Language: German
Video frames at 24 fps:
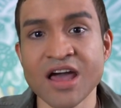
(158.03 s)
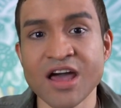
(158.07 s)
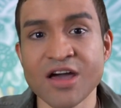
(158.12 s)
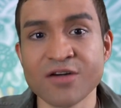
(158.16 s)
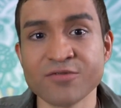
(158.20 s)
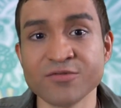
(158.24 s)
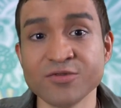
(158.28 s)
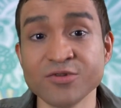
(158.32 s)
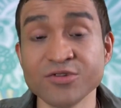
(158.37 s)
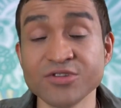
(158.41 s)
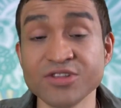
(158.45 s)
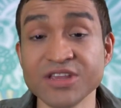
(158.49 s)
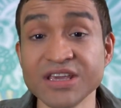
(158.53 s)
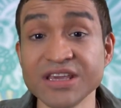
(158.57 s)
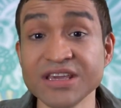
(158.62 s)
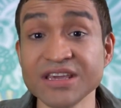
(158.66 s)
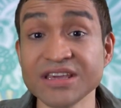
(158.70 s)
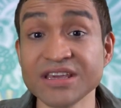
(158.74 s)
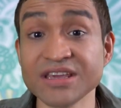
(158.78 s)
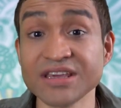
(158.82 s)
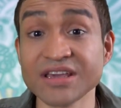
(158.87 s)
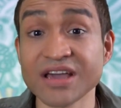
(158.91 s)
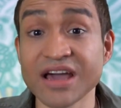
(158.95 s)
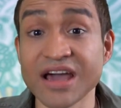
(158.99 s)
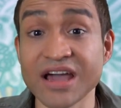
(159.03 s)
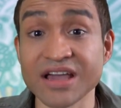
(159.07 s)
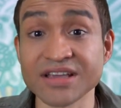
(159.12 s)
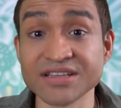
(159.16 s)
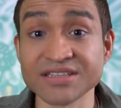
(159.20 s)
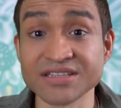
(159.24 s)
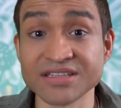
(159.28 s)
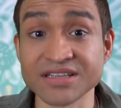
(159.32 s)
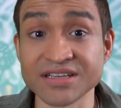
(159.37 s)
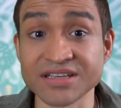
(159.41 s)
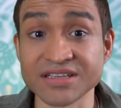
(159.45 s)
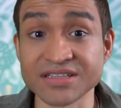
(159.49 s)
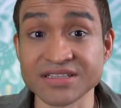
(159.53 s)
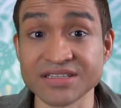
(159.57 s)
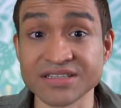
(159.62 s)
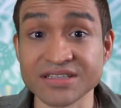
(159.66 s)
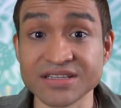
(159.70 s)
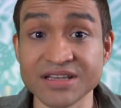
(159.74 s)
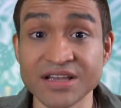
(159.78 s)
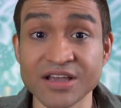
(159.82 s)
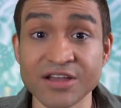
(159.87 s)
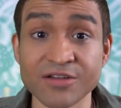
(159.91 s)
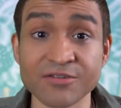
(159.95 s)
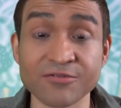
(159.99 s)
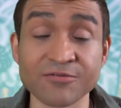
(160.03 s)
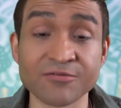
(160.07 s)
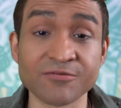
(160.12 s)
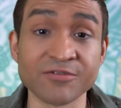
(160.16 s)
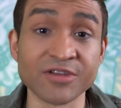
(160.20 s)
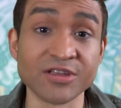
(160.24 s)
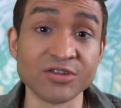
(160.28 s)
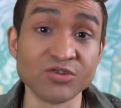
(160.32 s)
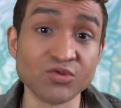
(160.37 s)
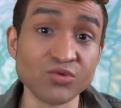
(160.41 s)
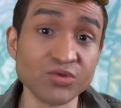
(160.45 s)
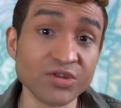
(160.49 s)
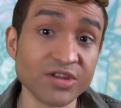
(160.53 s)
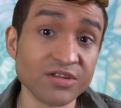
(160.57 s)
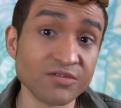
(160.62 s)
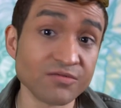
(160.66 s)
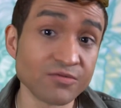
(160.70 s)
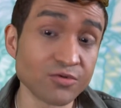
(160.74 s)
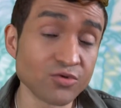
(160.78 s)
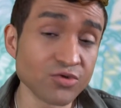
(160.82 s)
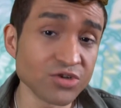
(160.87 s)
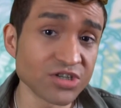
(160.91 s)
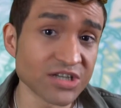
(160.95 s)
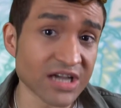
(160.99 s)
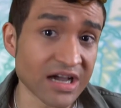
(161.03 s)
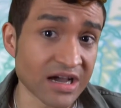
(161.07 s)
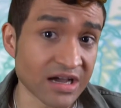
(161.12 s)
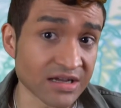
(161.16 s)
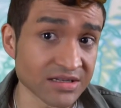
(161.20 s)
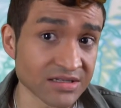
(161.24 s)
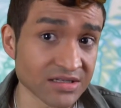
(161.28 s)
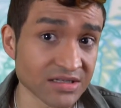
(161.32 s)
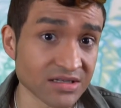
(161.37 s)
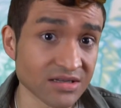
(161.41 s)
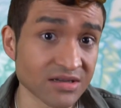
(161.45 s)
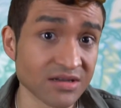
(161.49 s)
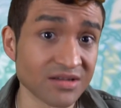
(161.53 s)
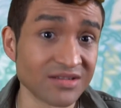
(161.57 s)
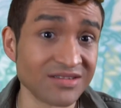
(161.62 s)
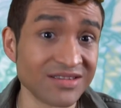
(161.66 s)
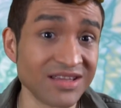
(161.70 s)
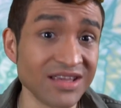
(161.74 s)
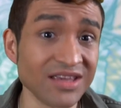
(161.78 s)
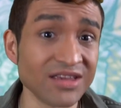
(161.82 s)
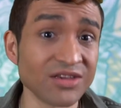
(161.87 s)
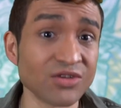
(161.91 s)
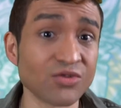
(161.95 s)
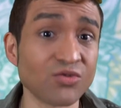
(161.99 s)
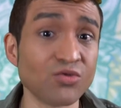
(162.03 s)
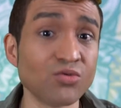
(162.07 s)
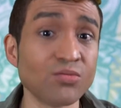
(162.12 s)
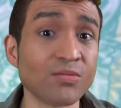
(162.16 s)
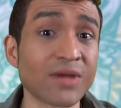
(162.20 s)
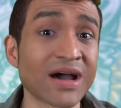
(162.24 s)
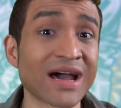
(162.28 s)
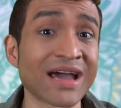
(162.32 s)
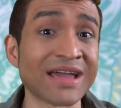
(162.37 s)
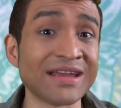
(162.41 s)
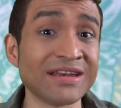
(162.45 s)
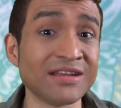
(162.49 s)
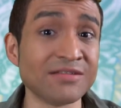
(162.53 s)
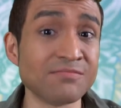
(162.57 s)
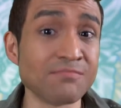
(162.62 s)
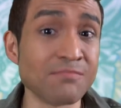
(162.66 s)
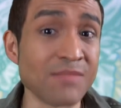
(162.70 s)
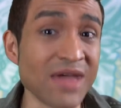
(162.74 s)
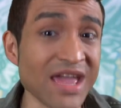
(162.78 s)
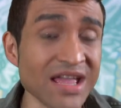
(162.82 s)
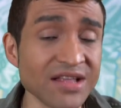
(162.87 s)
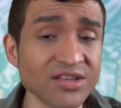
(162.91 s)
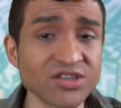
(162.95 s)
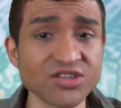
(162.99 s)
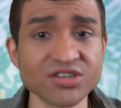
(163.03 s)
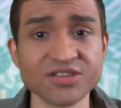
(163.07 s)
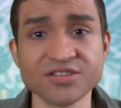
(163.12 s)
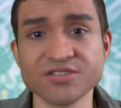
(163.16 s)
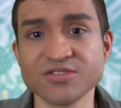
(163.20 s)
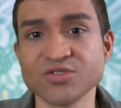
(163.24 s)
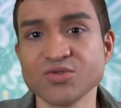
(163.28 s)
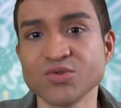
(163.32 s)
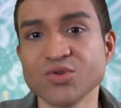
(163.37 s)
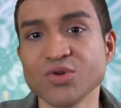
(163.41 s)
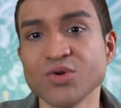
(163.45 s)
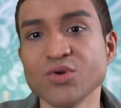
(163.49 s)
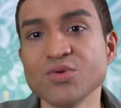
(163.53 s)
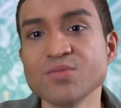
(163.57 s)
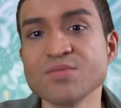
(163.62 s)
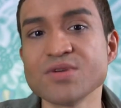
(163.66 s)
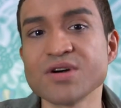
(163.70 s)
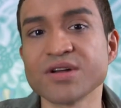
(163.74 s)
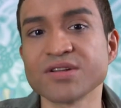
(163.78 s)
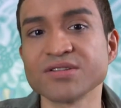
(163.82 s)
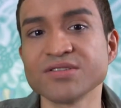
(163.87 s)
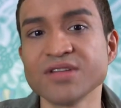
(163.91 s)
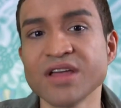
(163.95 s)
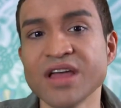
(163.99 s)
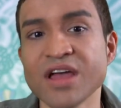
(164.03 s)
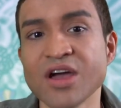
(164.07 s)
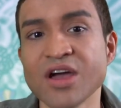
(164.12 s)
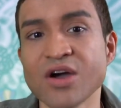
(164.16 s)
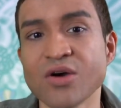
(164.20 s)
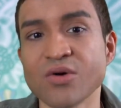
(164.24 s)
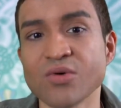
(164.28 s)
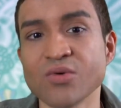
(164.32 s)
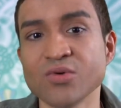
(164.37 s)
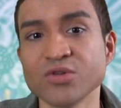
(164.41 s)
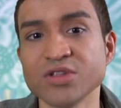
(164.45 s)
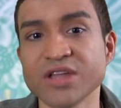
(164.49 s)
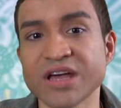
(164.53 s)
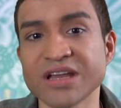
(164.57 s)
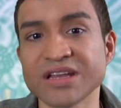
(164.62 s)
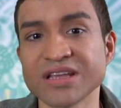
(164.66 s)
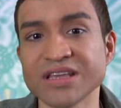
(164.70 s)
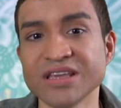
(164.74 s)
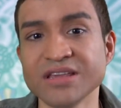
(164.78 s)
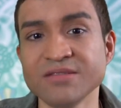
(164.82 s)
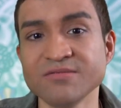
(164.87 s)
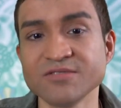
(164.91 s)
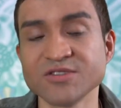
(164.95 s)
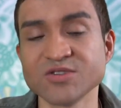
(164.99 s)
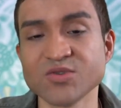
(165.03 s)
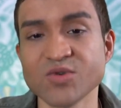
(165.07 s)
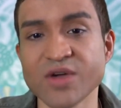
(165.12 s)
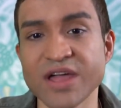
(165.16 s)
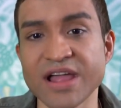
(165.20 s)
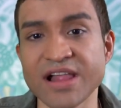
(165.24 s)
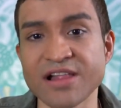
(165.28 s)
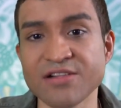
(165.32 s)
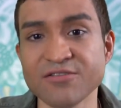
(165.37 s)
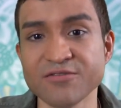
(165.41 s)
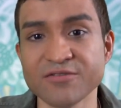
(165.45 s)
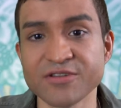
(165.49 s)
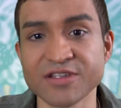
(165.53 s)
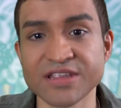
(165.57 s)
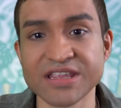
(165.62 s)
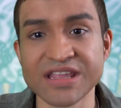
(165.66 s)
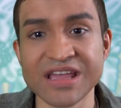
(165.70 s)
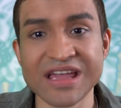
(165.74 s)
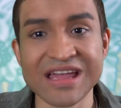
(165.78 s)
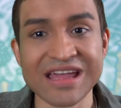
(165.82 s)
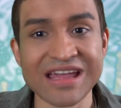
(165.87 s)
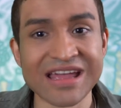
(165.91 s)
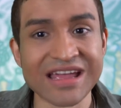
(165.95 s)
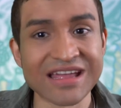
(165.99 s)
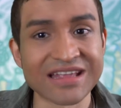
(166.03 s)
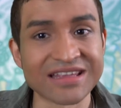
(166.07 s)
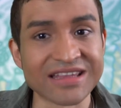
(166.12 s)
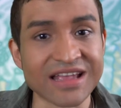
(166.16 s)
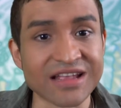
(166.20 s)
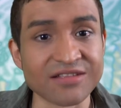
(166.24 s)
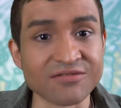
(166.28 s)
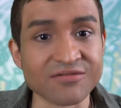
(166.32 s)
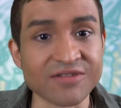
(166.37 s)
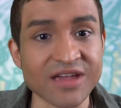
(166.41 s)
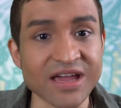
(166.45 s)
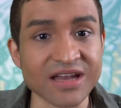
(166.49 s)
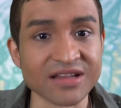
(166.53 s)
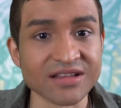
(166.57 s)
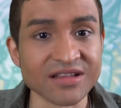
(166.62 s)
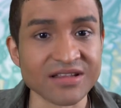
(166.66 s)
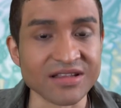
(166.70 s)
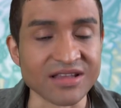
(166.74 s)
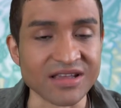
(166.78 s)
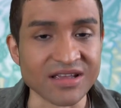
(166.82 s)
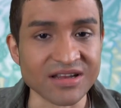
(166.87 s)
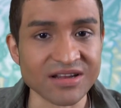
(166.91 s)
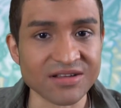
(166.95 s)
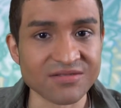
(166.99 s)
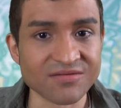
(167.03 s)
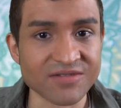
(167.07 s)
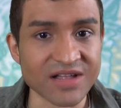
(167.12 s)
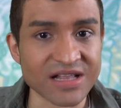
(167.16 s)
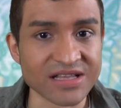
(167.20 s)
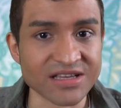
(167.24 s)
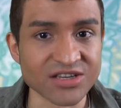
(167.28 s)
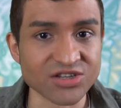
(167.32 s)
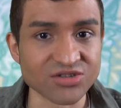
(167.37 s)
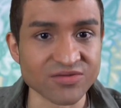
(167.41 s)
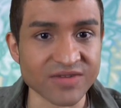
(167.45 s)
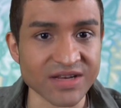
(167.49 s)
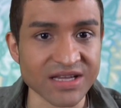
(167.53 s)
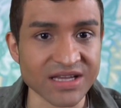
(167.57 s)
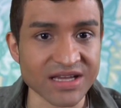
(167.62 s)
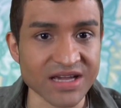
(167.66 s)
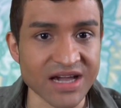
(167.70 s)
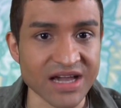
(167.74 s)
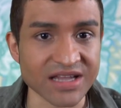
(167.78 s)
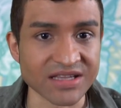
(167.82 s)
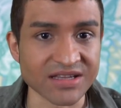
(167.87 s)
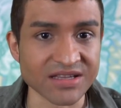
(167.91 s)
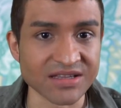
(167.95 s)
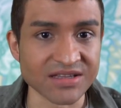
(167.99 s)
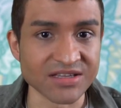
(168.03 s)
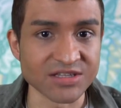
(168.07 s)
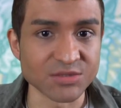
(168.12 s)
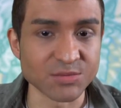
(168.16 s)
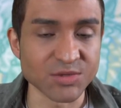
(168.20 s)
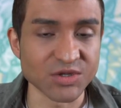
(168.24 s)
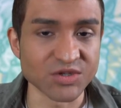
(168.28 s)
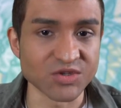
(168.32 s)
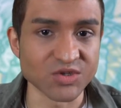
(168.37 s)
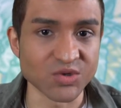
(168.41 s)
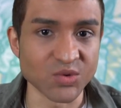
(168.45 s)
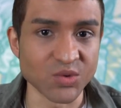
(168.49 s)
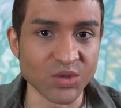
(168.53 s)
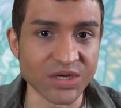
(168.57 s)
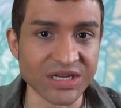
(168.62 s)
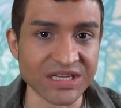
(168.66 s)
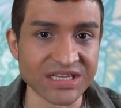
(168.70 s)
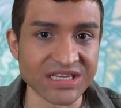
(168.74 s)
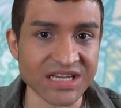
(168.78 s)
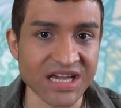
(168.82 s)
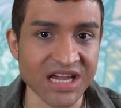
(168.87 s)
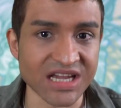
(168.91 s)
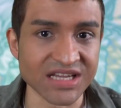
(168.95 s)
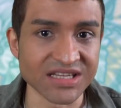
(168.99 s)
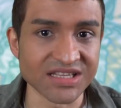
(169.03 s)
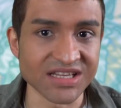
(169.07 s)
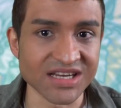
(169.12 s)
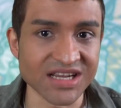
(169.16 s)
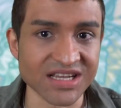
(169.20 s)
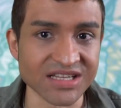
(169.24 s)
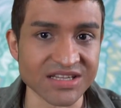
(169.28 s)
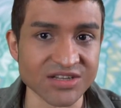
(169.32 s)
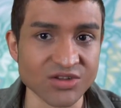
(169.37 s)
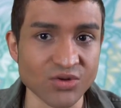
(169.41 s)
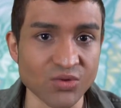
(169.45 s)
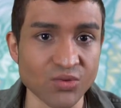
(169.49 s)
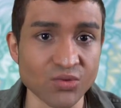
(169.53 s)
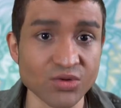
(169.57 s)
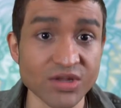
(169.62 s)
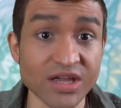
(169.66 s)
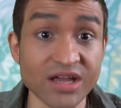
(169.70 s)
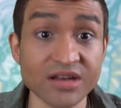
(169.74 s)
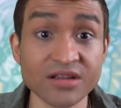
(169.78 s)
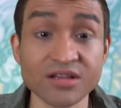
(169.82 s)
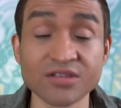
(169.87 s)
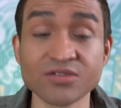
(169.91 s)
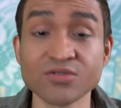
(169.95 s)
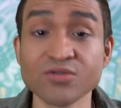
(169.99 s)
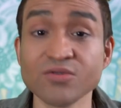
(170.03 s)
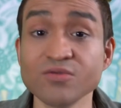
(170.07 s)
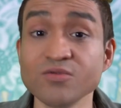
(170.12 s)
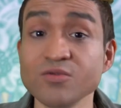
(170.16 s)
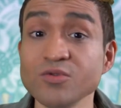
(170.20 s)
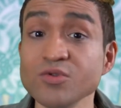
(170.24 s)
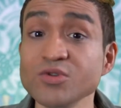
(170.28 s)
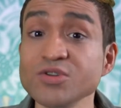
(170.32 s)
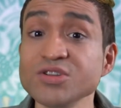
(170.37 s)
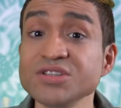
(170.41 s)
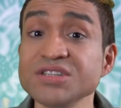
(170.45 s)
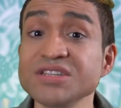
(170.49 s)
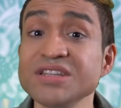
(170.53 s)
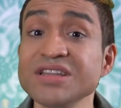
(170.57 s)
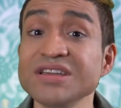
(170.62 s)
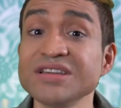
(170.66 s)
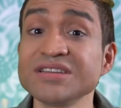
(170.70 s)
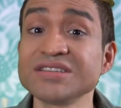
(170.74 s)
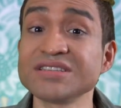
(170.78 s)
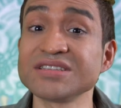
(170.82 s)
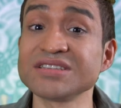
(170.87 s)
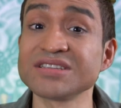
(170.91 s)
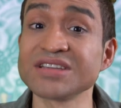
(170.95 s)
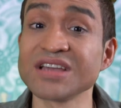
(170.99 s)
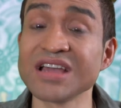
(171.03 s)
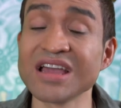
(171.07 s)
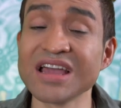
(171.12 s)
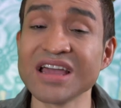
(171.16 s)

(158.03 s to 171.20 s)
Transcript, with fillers: Für dich heißt es, wenn du den Wunsch hast, dich um einen Menschen zu kümmern oder ihm zu helfen, dann werden irgendwelche Schwierigkeiten diesbezüglich eintreten oder du würdest